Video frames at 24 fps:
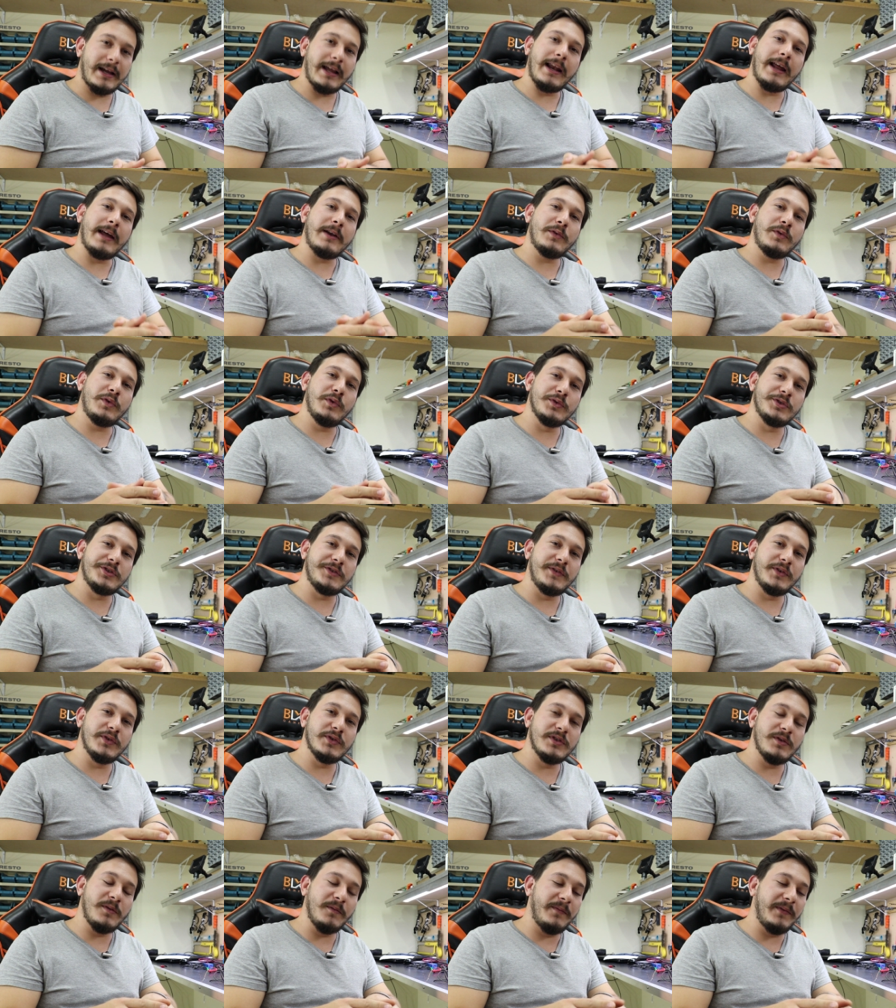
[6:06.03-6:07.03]
É claro que os
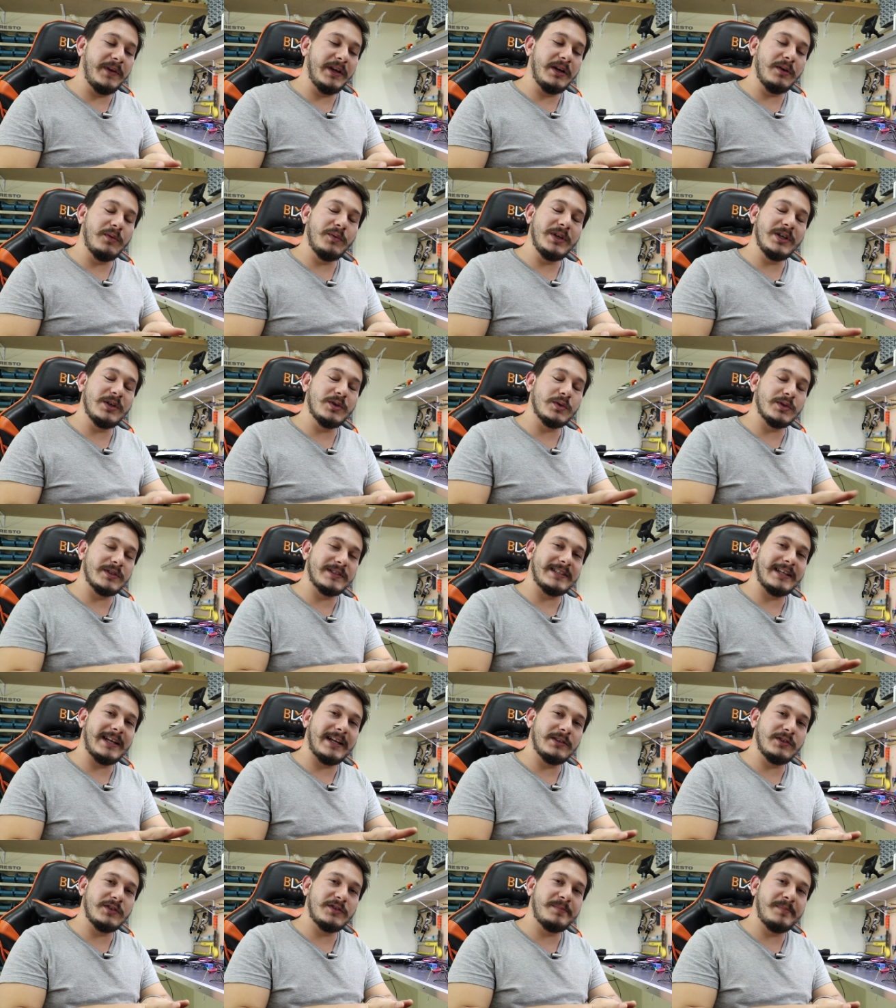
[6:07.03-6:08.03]
fios não ficam
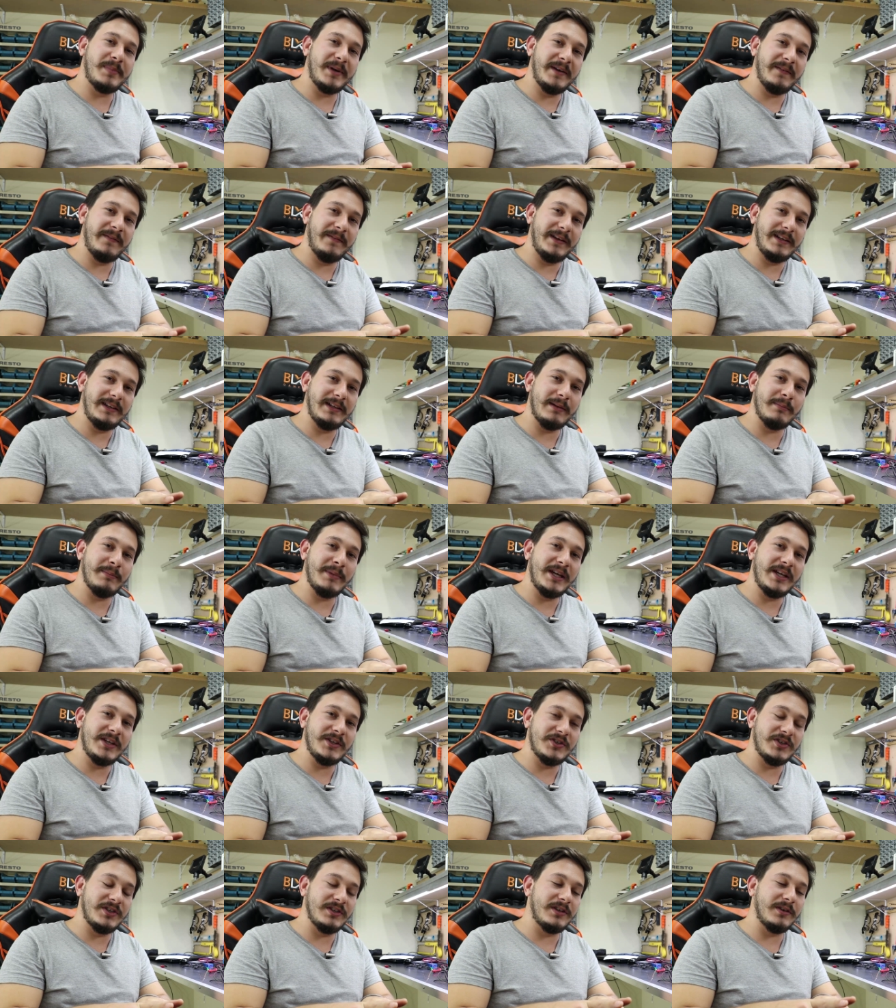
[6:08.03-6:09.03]
encostados
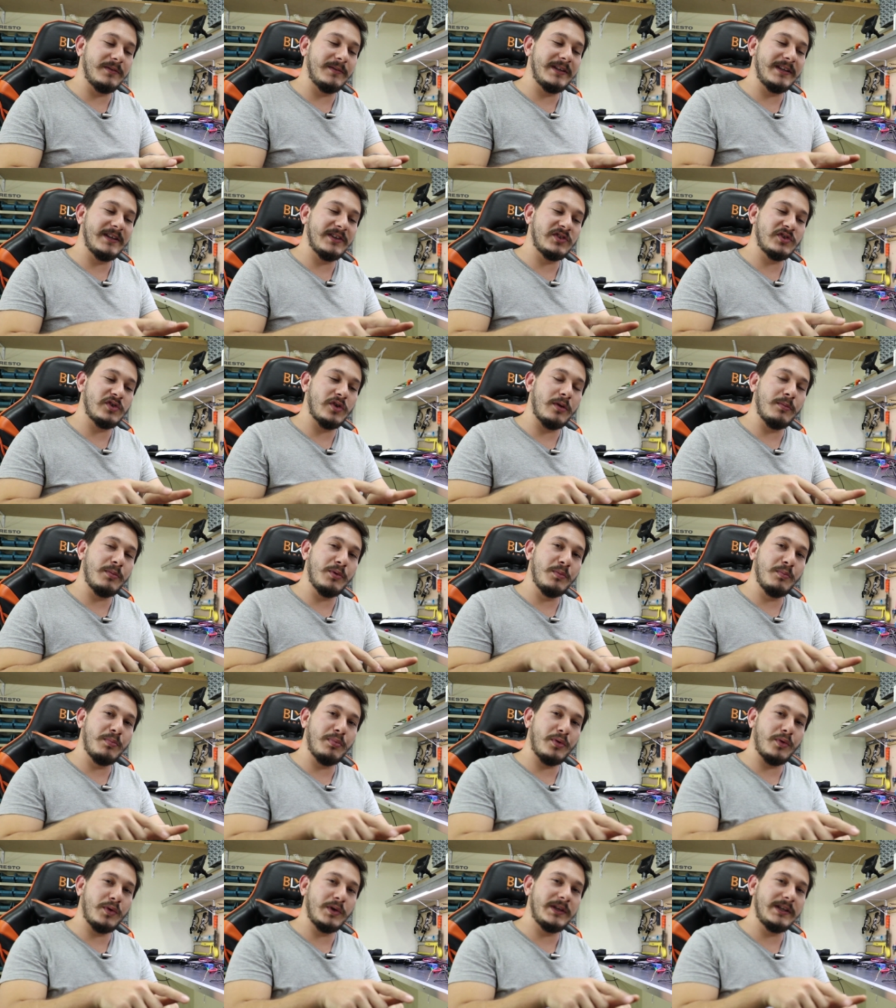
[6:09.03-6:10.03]
perfeitamente, então ainda sobra um
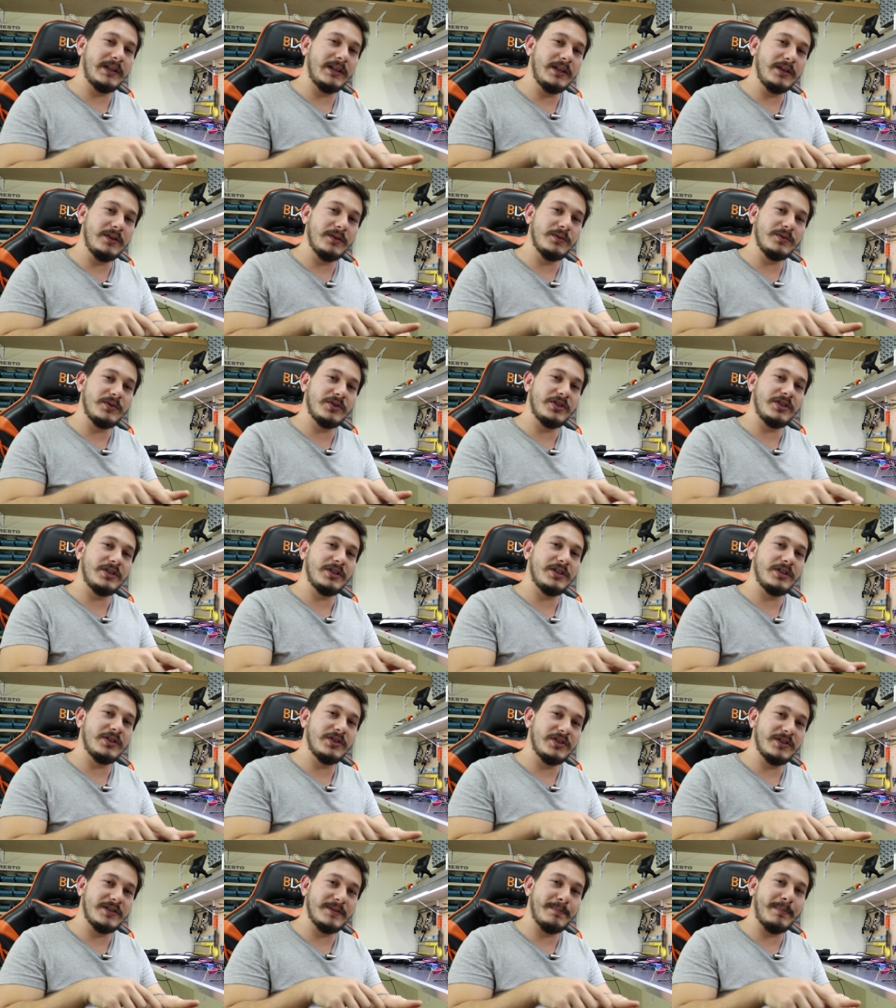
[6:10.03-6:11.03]
pouquinho de,
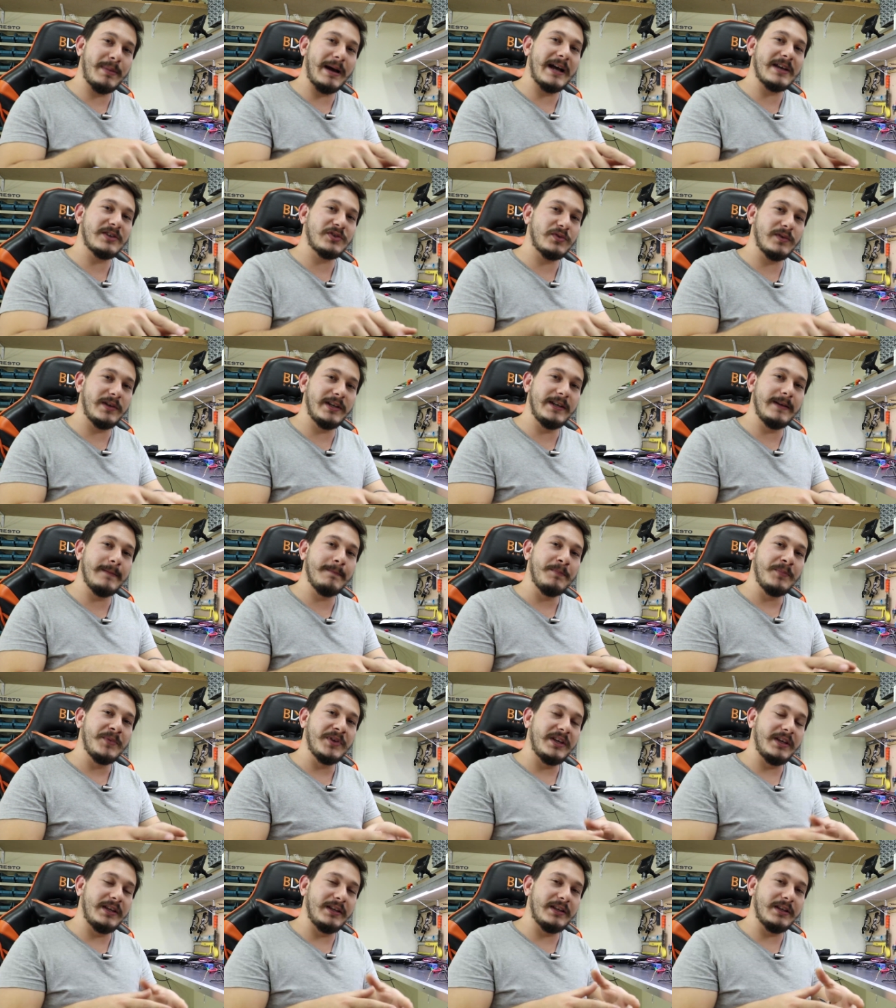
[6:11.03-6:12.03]
de espaço ali.
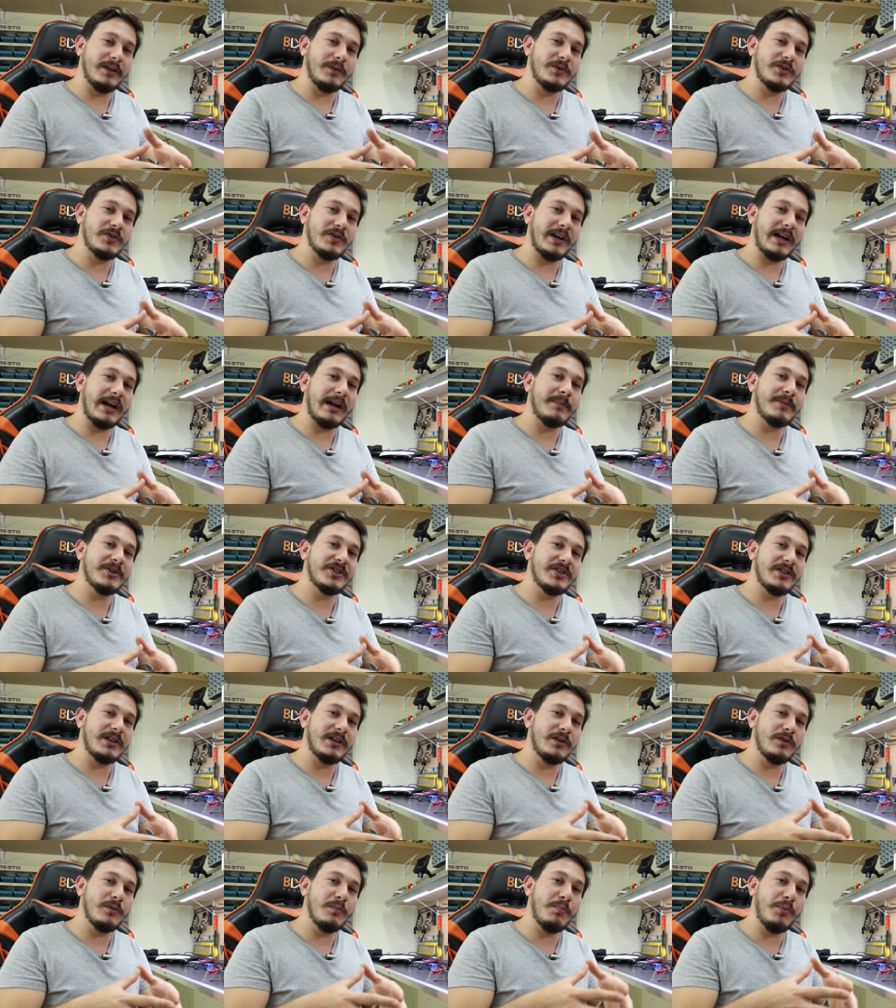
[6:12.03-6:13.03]
Então isso acaba
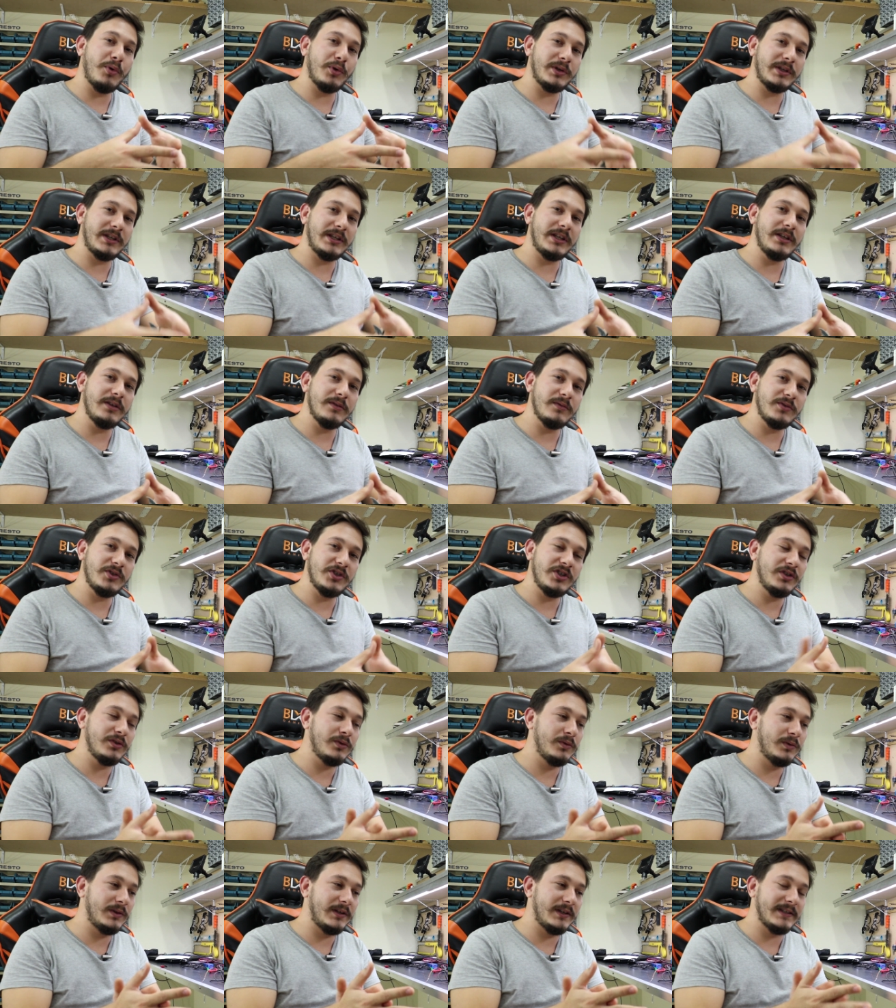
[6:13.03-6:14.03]
gerando um pouquinho de
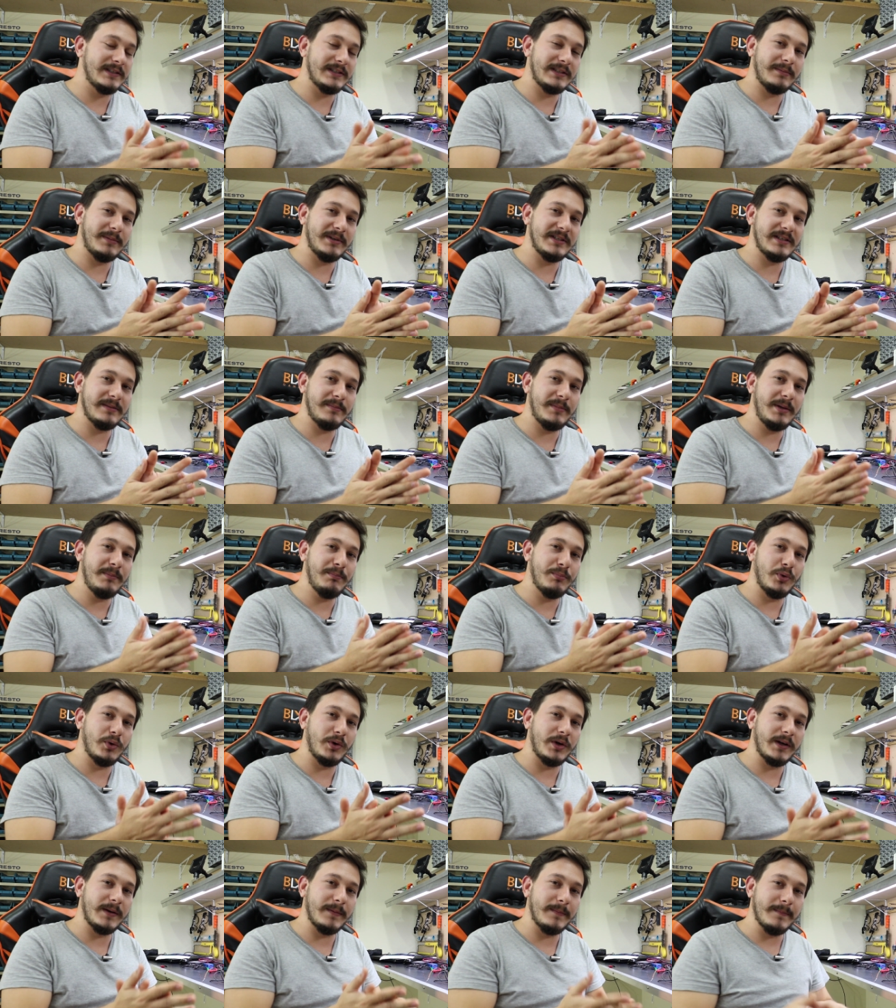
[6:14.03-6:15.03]
indutância, mas é bem
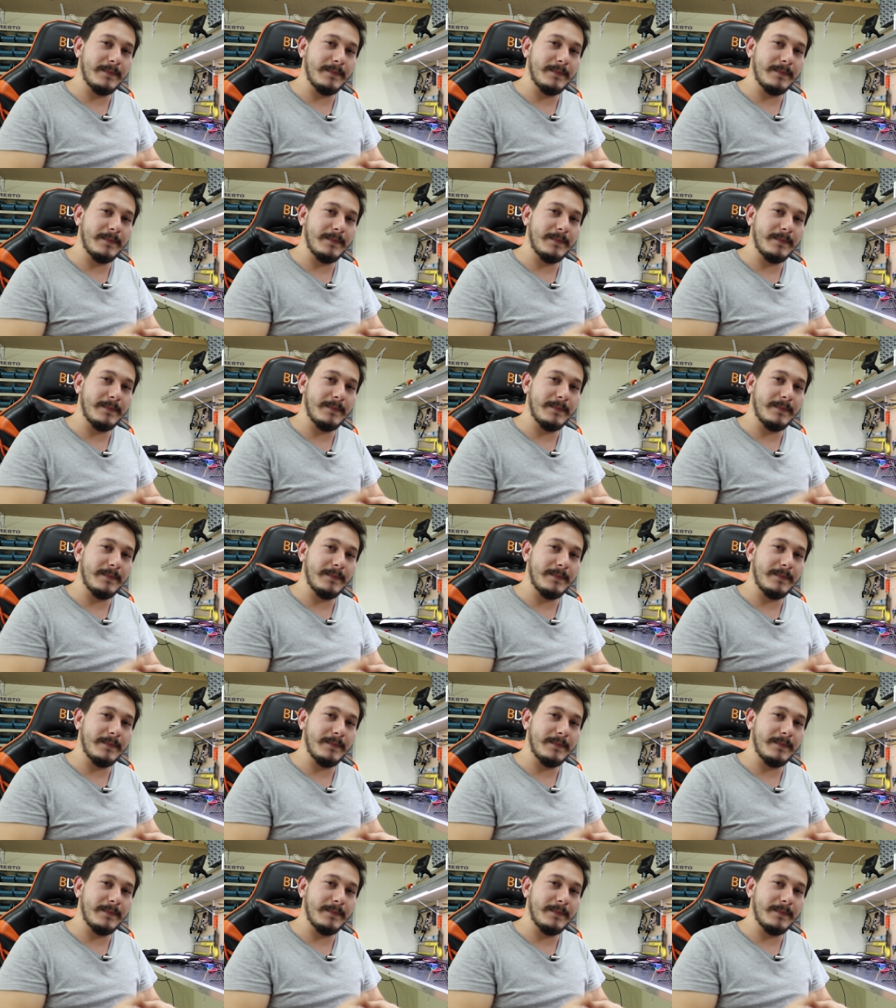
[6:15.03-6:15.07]
pouca.